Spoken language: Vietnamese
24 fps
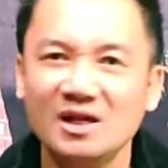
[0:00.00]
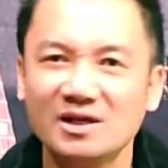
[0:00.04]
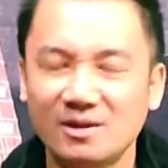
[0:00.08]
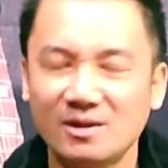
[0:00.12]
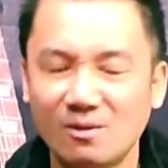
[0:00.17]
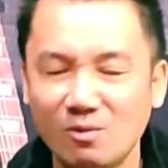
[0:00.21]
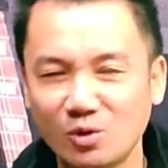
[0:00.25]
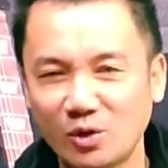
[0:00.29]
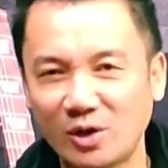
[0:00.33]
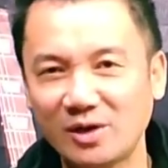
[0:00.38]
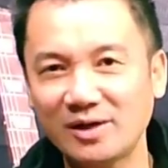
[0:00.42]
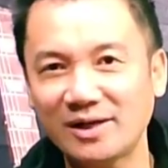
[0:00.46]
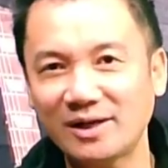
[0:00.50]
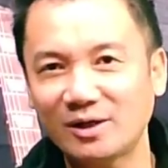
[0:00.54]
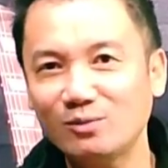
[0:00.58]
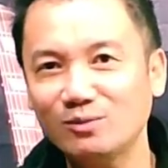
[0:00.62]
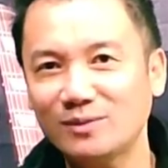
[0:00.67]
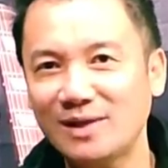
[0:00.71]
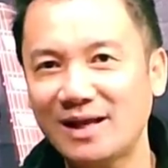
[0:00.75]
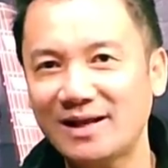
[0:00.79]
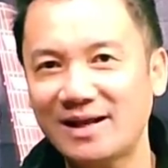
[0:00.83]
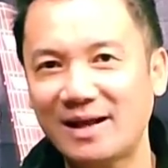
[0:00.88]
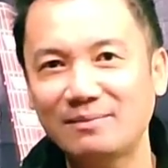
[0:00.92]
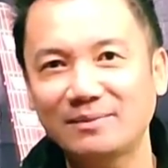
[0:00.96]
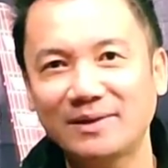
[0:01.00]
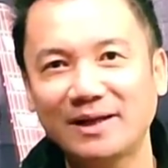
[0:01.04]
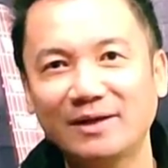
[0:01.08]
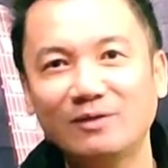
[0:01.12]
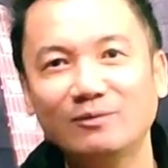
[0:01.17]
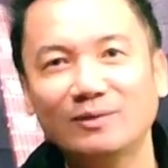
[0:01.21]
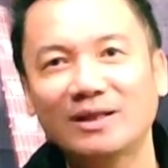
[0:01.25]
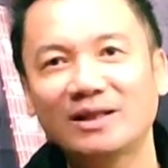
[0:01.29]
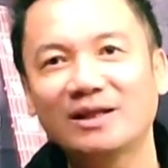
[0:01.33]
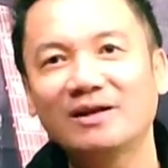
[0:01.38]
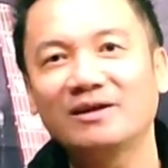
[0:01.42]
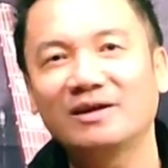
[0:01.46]
trong chuyện này chúng ta cảm thấy
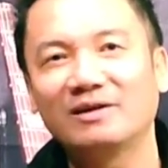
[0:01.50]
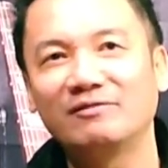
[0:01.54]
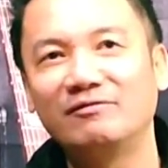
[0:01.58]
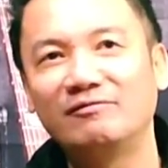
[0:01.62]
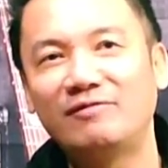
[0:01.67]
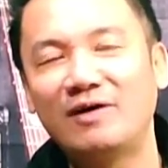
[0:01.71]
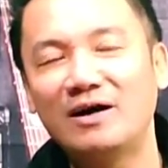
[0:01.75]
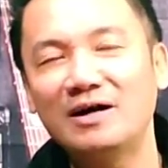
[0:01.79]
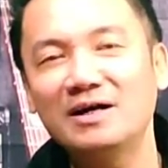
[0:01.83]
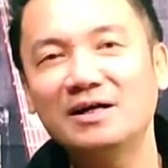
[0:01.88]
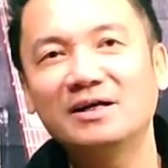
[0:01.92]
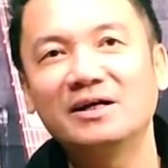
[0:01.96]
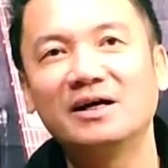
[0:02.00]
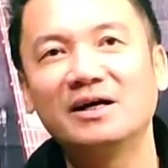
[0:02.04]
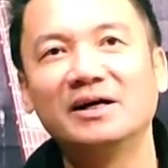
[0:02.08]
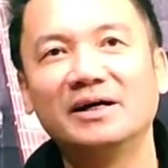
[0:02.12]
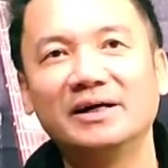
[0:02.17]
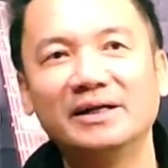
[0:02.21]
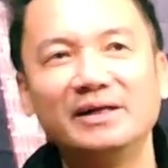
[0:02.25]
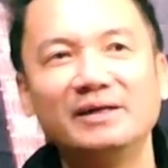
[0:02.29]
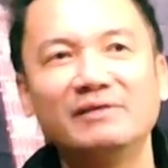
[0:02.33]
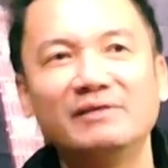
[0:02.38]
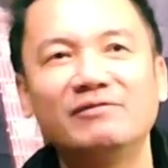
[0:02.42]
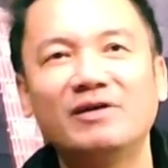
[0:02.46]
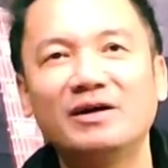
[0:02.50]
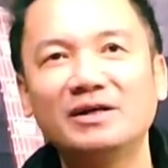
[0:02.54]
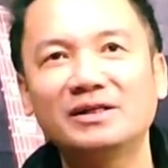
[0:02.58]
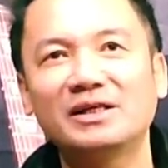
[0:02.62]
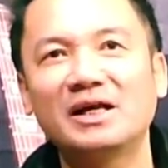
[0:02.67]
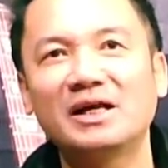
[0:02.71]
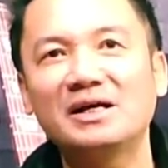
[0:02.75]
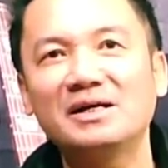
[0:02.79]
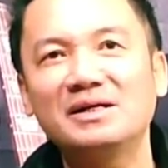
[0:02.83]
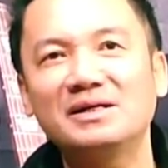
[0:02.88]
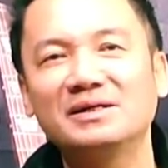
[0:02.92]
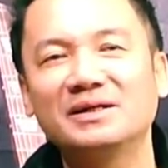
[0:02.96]
chúng ta rất phấn khởi phấn
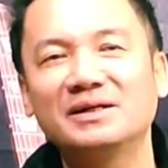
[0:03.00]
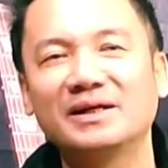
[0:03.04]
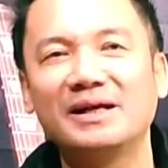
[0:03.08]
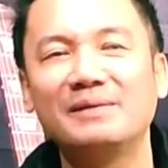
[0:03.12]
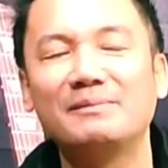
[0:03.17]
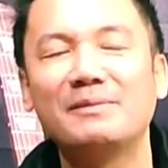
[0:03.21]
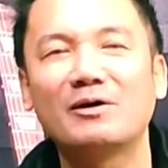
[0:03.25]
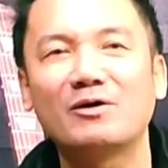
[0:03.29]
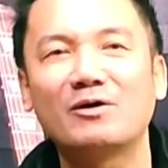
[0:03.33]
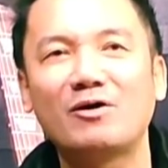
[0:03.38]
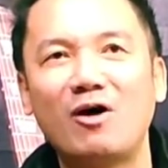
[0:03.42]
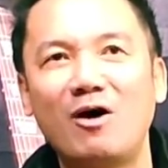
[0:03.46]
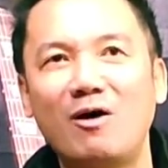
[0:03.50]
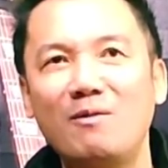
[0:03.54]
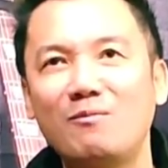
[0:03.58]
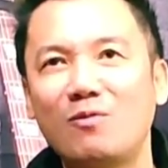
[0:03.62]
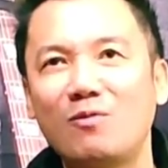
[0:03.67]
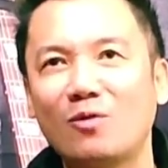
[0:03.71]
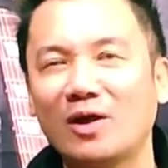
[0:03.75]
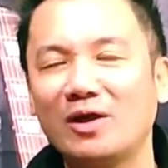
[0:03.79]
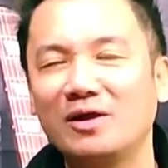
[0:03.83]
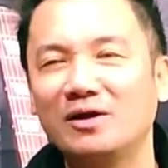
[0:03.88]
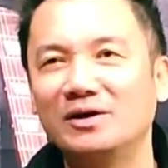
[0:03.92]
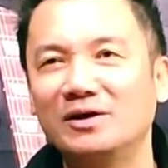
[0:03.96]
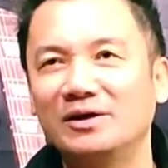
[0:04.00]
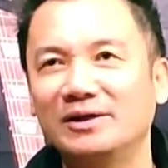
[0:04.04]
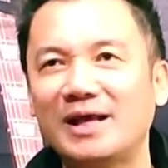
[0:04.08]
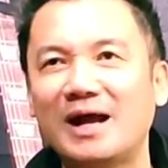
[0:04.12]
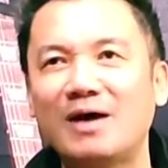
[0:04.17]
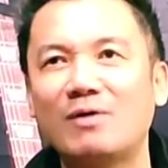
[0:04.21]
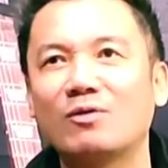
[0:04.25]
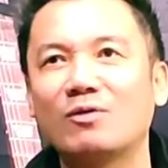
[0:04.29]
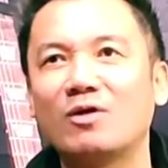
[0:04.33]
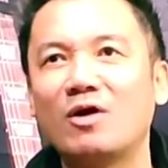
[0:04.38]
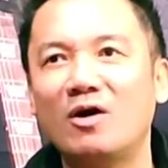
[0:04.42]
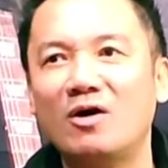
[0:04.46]
chấn khi mà có một cái người
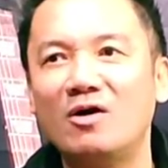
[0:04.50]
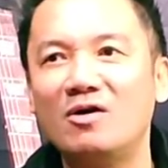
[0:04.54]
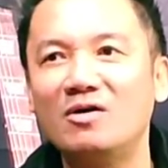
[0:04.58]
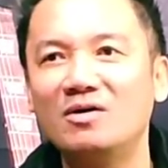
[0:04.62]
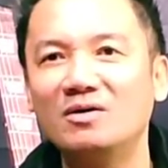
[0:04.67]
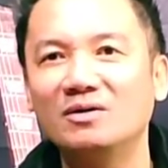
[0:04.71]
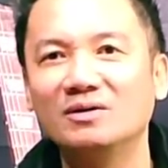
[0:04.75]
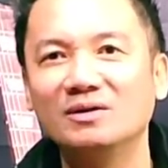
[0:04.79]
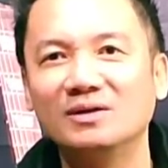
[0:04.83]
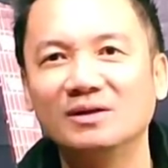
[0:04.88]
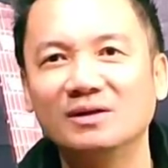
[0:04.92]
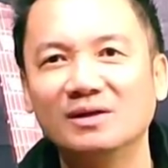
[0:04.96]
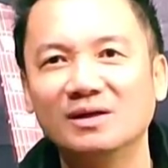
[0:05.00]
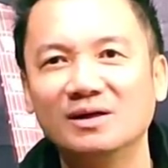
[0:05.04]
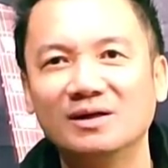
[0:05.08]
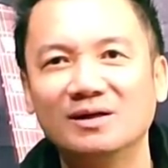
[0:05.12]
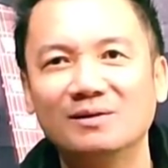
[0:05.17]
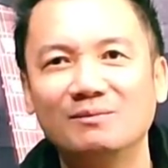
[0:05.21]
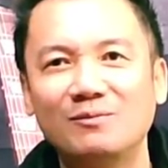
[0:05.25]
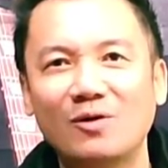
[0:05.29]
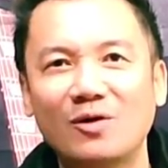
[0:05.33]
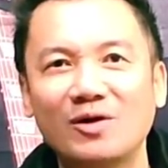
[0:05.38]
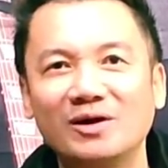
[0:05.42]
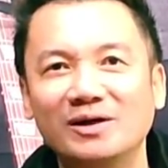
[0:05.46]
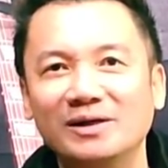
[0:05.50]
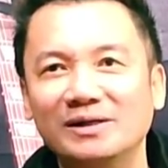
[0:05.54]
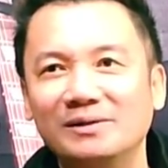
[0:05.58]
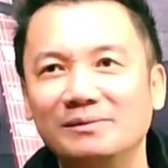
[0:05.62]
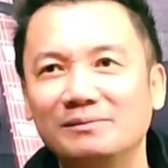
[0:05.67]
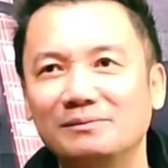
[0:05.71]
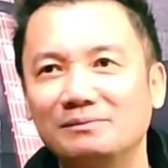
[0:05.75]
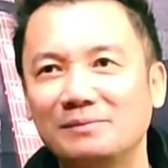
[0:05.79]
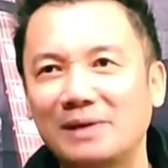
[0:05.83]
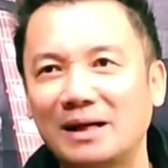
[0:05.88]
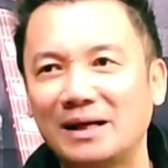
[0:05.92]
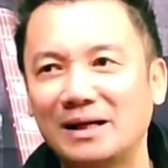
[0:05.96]
giàu có một cái người
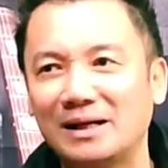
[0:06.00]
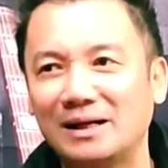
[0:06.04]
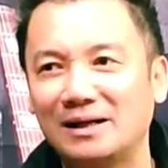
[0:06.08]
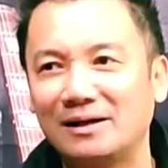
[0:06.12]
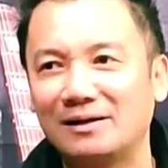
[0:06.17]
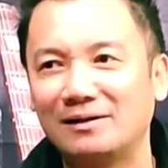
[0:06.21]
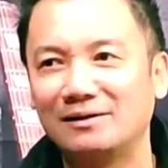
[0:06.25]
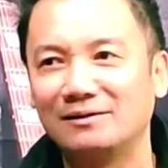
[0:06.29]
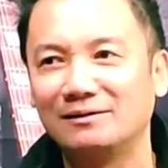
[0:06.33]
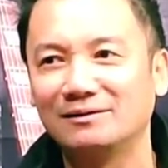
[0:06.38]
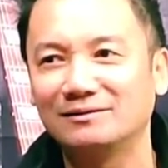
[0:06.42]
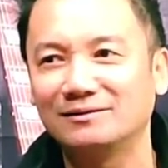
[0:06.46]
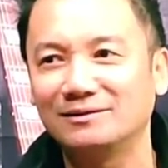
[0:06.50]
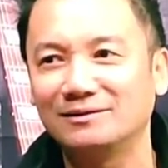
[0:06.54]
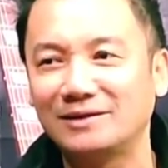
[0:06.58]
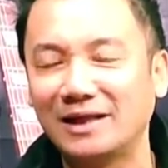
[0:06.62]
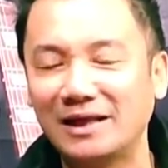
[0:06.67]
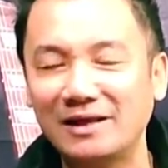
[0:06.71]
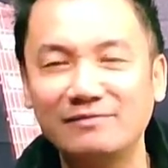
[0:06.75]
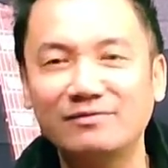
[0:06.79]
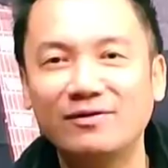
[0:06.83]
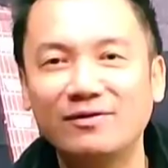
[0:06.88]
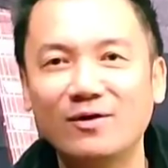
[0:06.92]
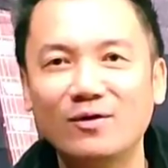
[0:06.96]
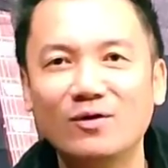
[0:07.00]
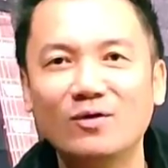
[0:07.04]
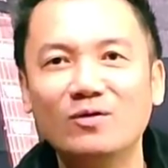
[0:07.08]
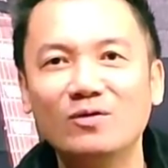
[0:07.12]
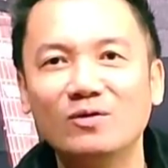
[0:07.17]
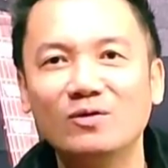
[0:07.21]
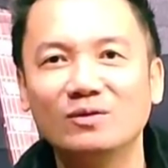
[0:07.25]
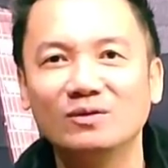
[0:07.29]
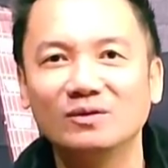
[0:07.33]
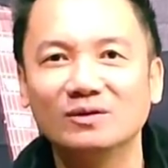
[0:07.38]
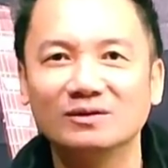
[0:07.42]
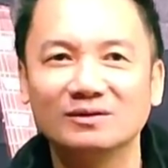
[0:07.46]
mà tỷ
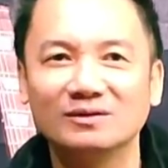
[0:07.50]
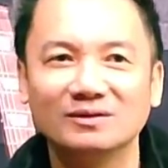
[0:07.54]
phú